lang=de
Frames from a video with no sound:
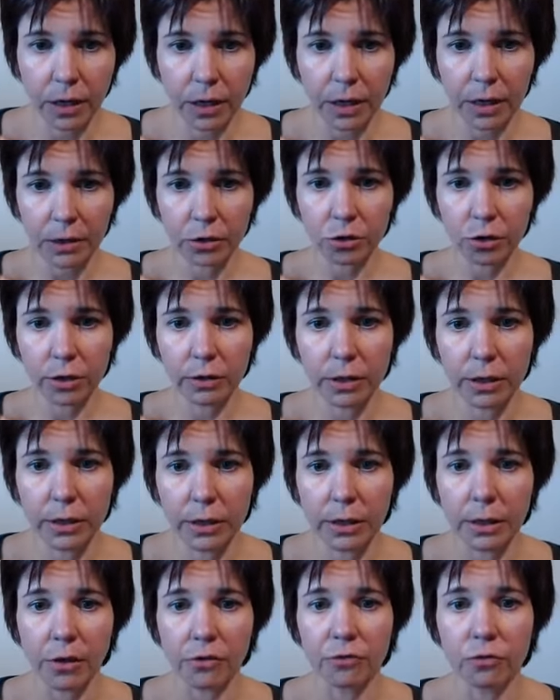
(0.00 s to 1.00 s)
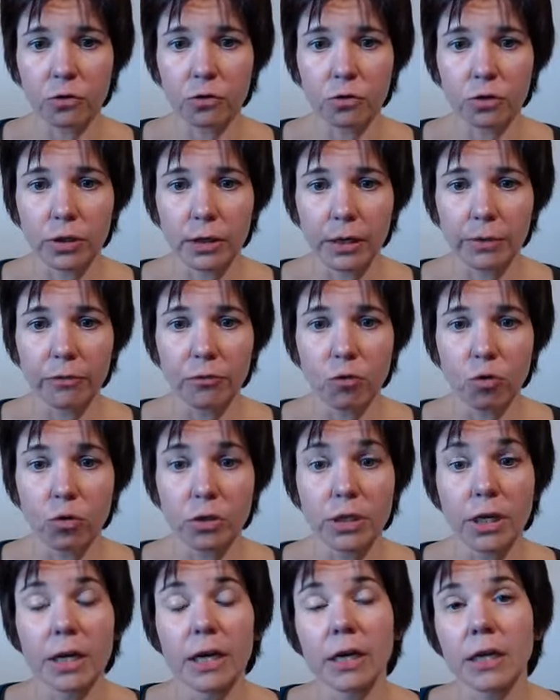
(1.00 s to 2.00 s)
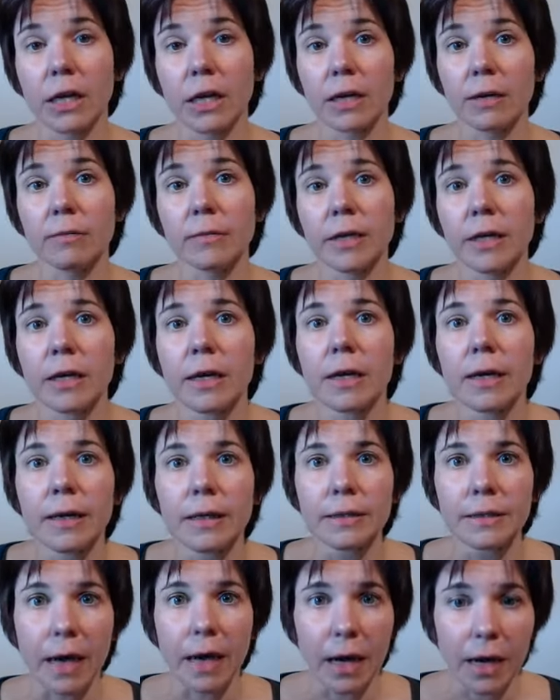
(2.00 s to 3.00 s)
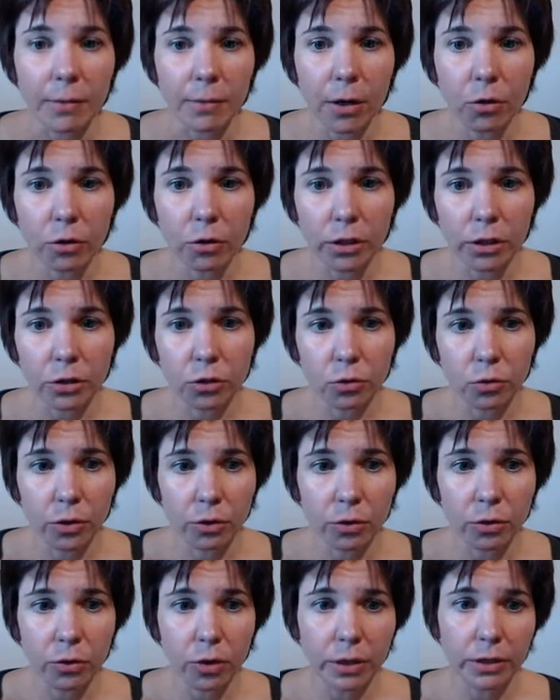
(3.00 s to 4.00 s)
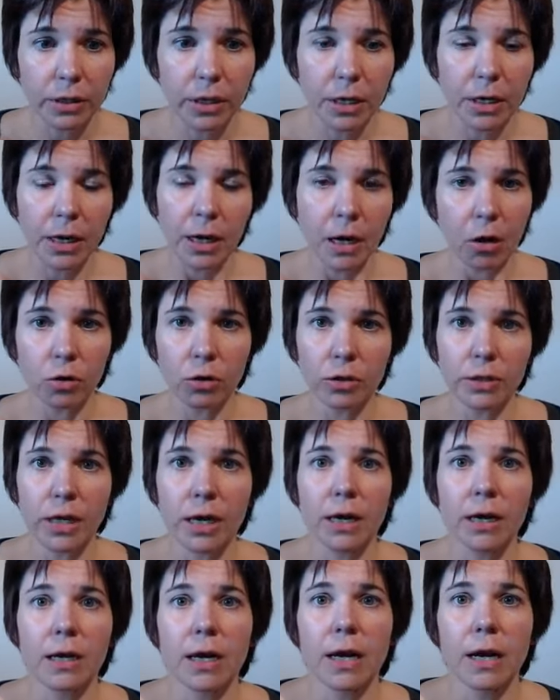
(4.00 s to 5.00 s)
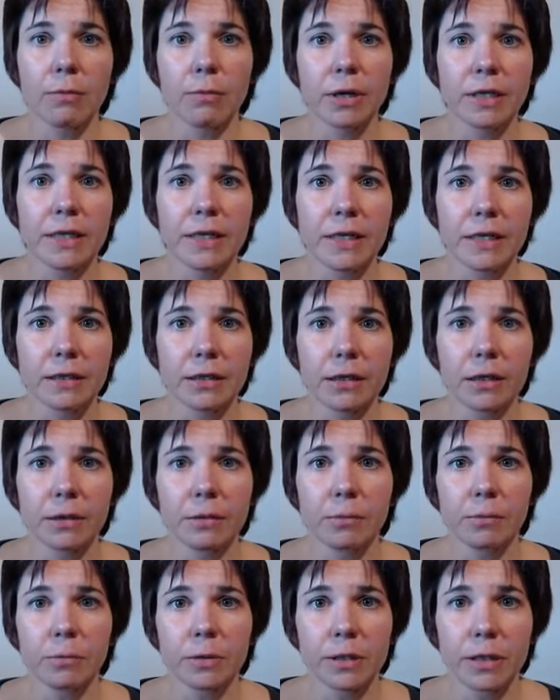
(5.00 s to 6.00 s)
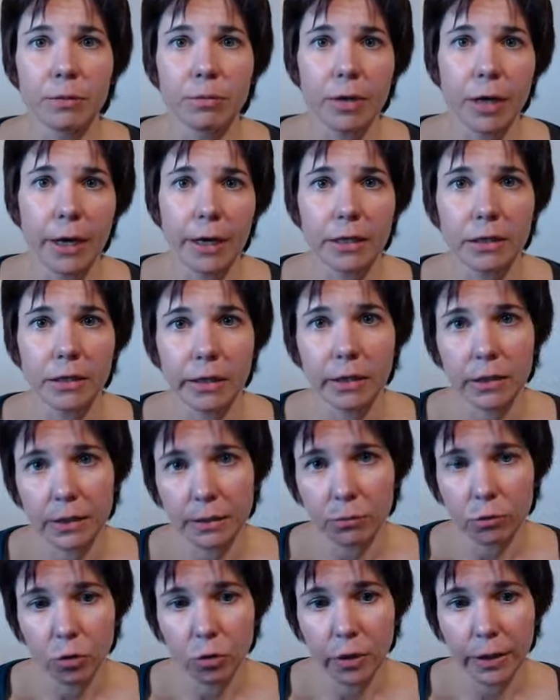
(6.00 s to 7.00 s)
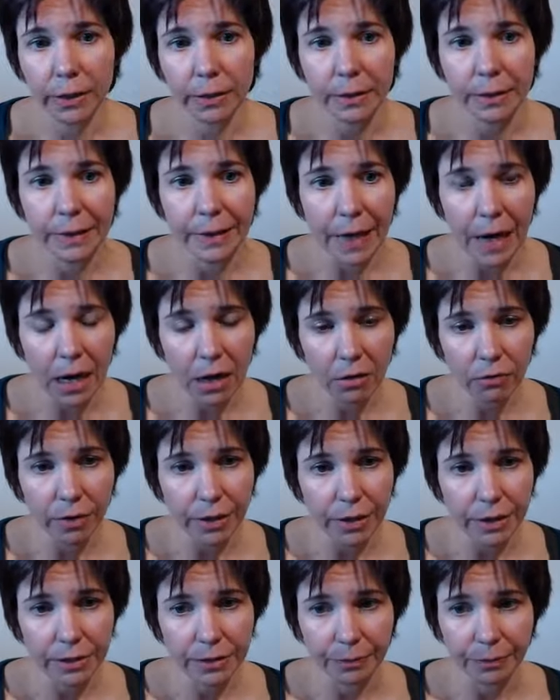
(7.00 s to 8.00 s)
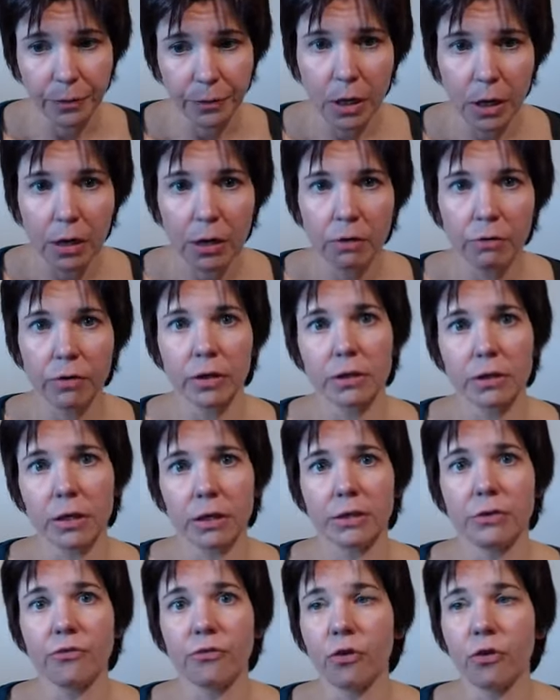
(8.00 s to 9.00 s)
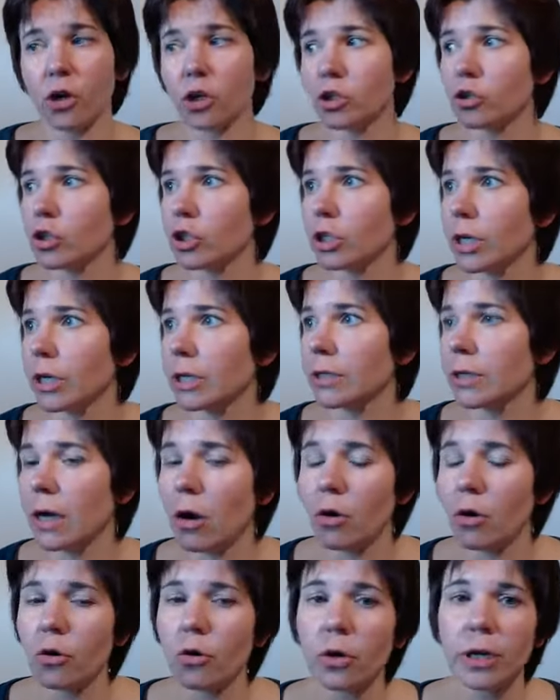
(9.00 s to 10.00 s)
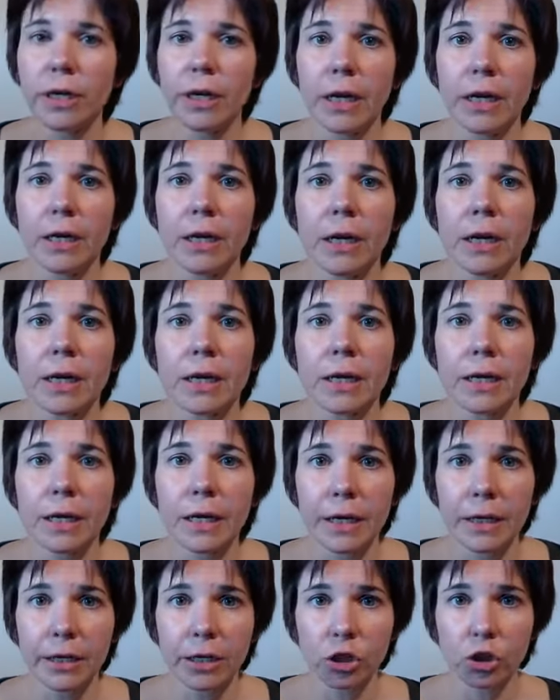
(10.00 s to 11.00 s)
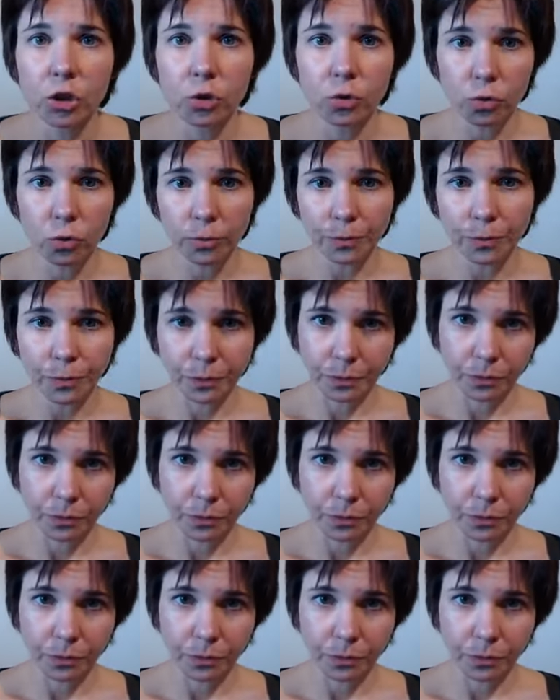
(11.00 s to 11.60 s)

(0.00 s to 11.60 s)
also in den Nervensystemen, wo unter anderem der Darm auch dazu gehört. Auch da kann man diese CB1-Rezeptoren nachweisen. Wie gesagt, die Forschung steckt da auch noch in den Kinderschuhen.